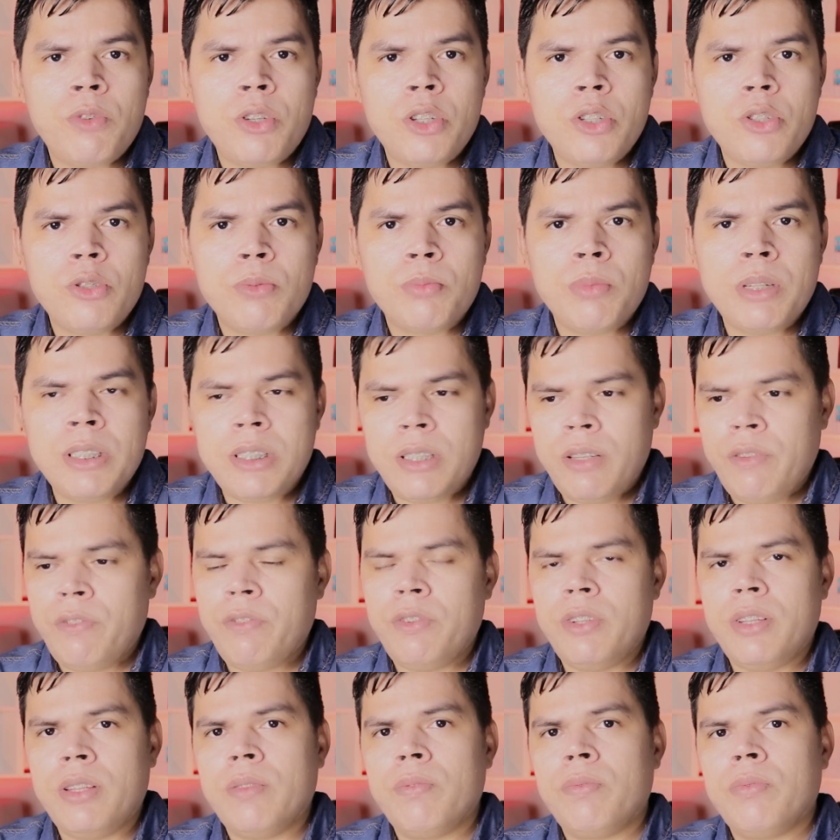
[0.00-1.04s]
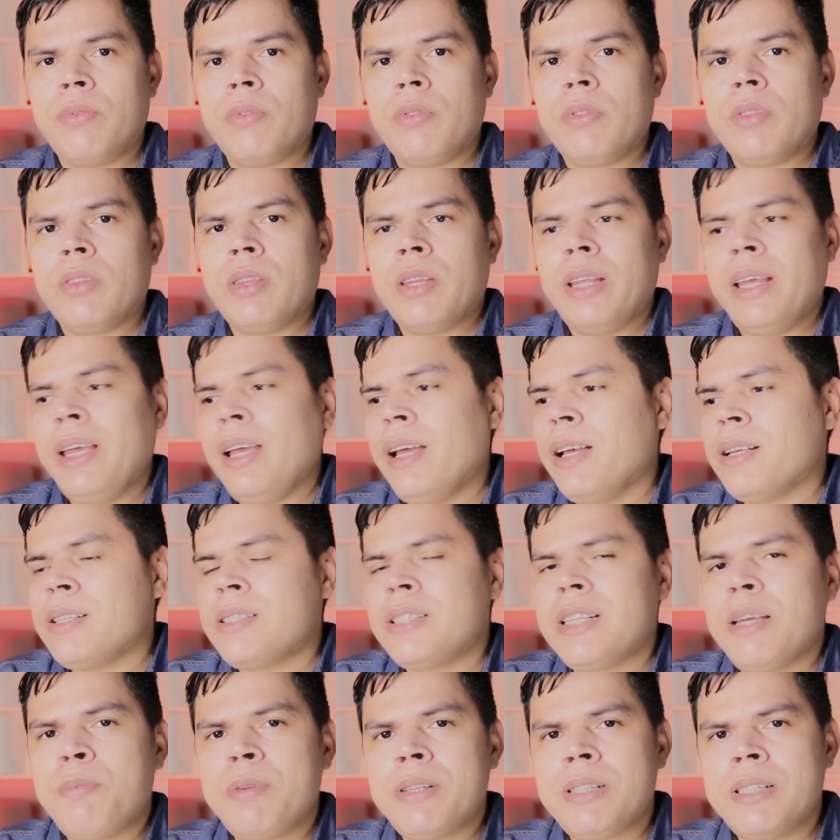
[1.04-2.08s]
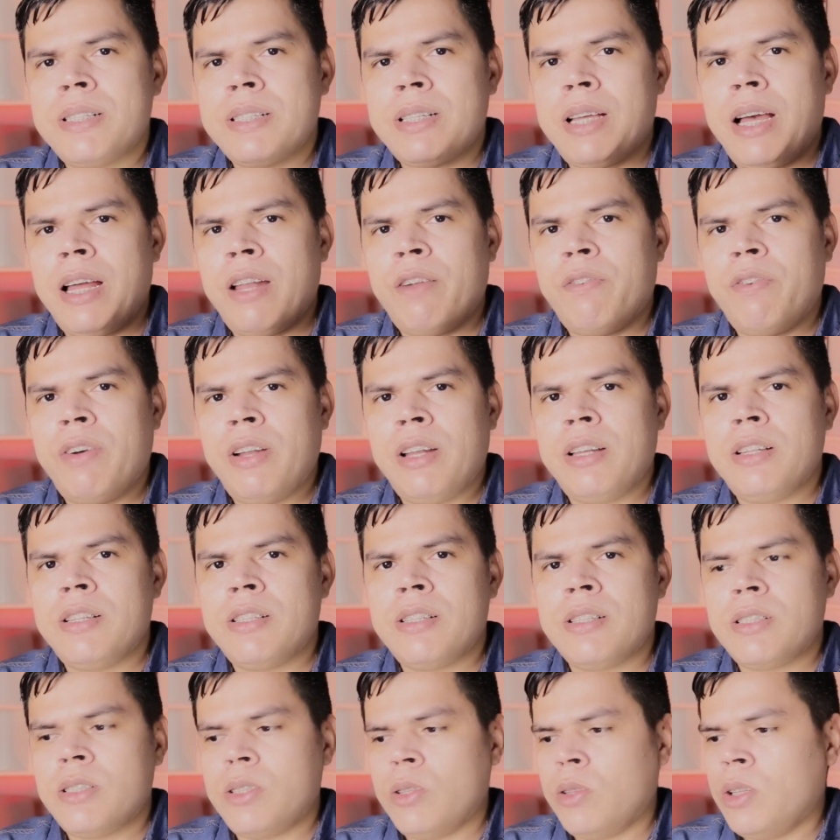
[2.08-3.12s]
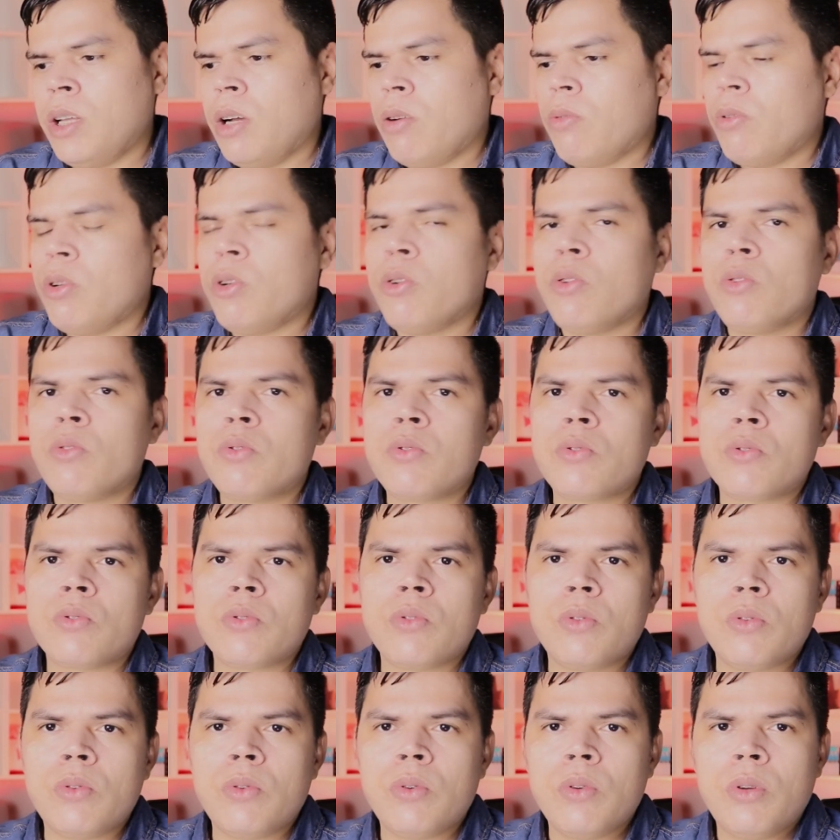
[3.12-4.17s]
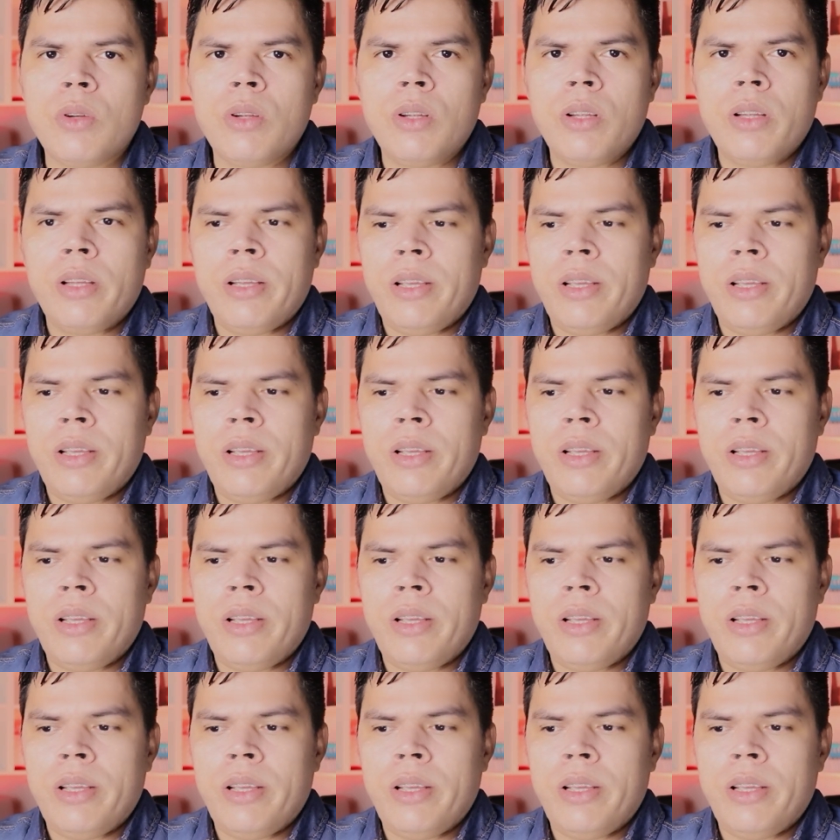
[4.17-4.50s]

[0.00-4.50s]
vídeo. Mas enfim, é, sempre esses caras falam isso assim. Não, eu sou.